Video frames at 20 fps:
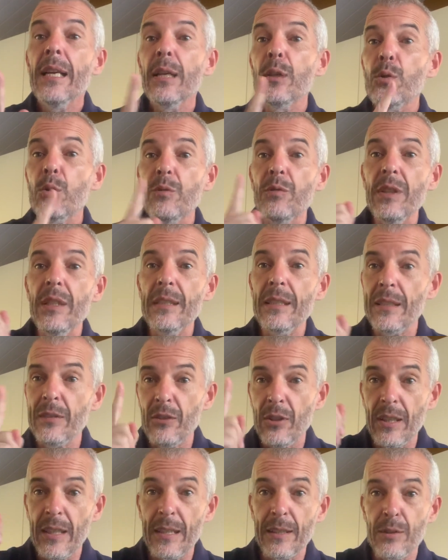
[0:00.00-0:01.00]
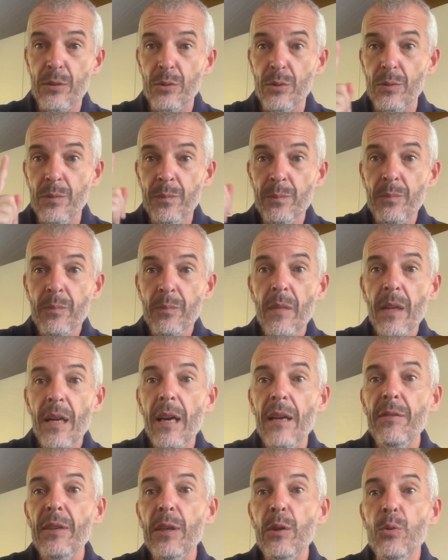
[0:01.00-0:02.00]
et trouver une interaction
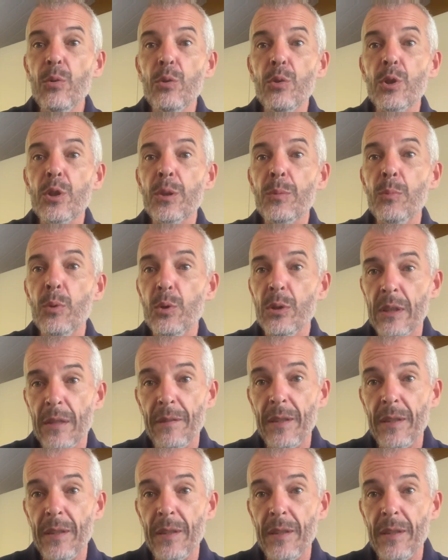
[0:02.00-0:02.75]
avec le cosmos,